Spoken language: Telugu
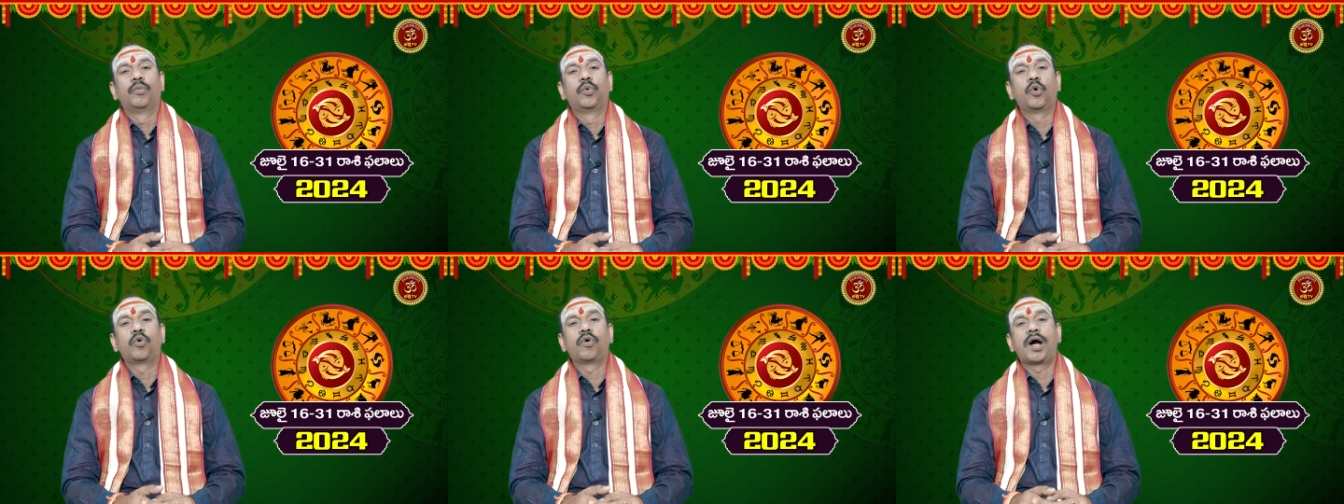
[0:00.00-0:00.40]

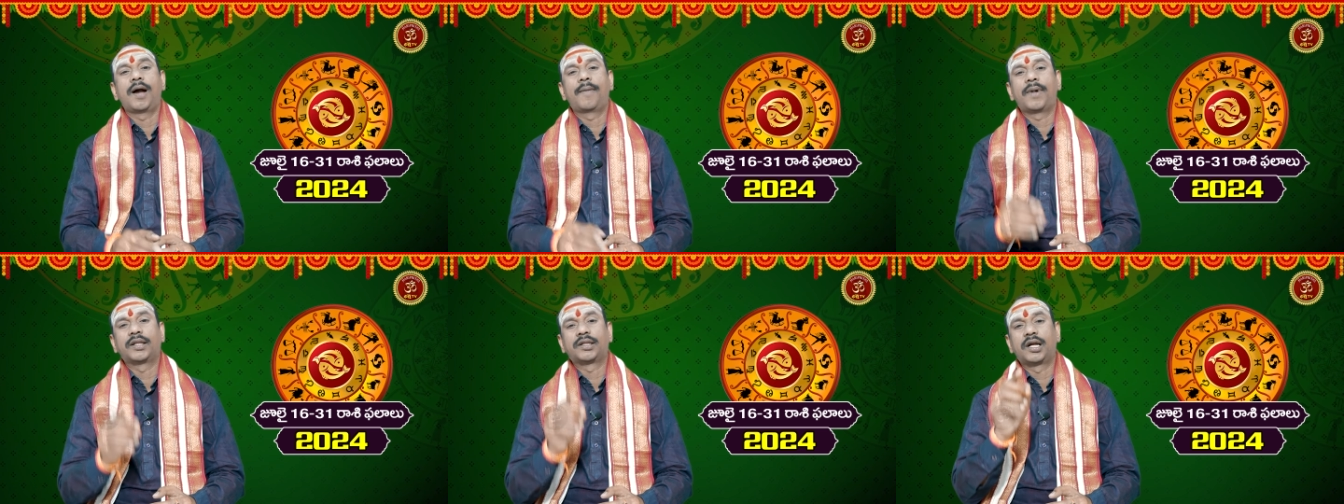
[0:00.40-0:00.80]

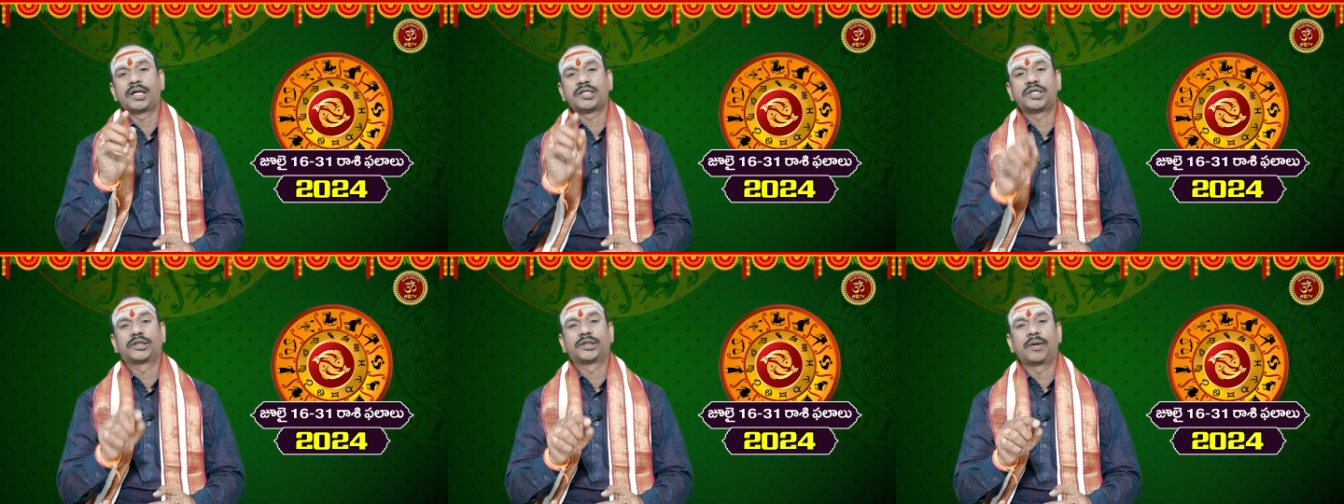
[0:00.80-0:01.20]
పూర్వాపాద
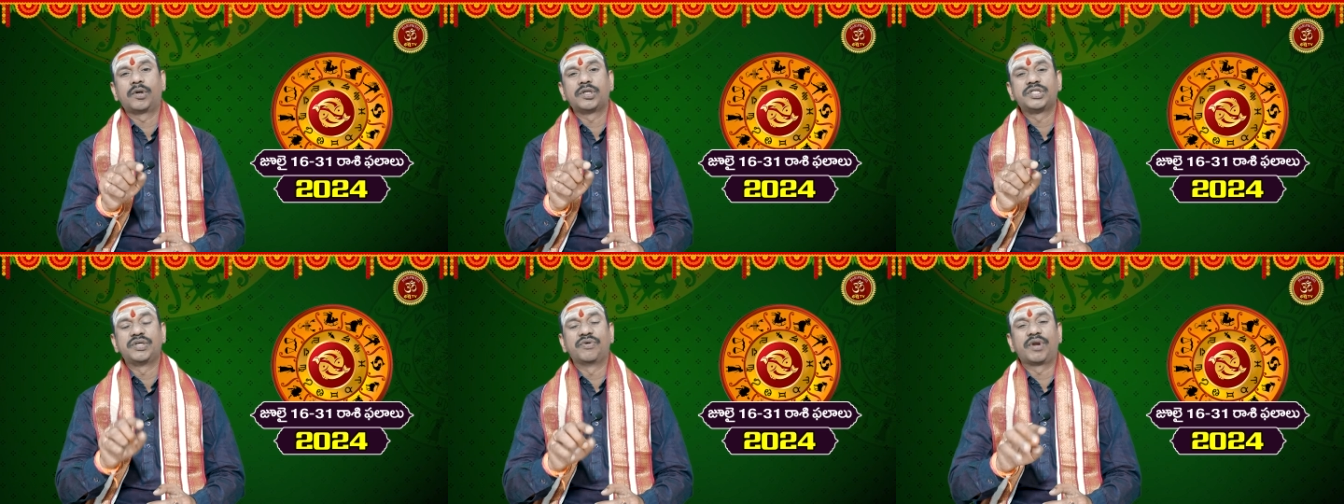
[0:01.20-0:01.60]

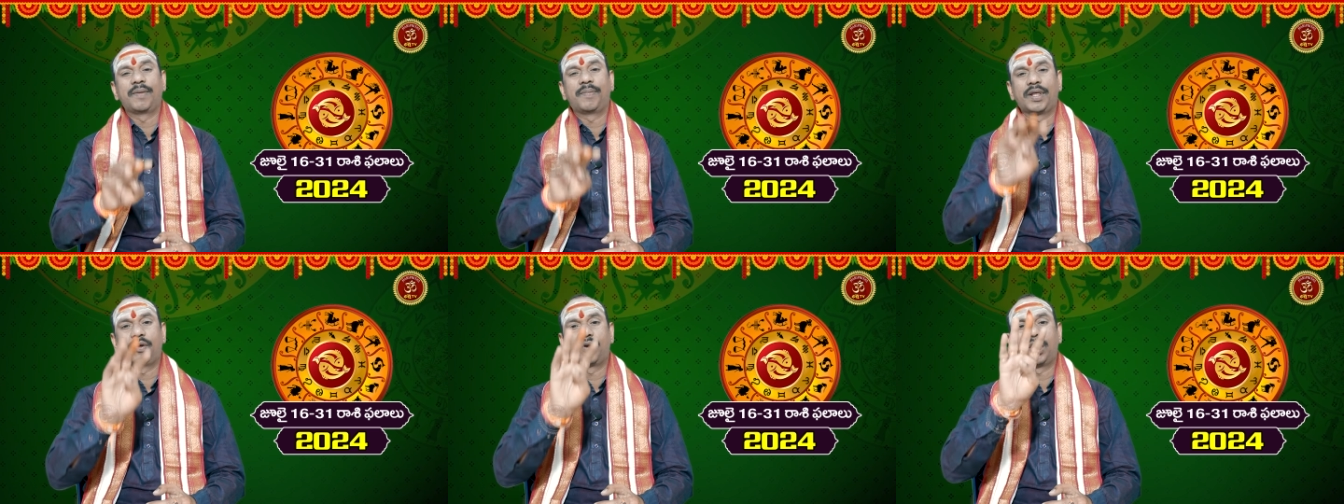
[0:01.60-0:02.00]
నక్షత్రంలోని చివరి
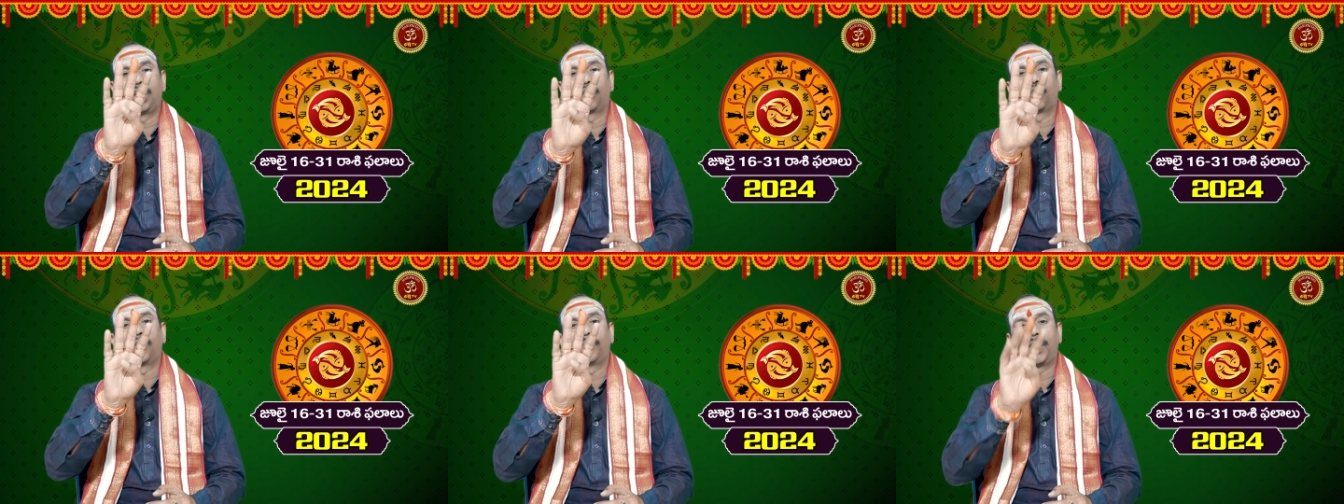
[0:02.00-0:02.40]
పాదం నాలుగో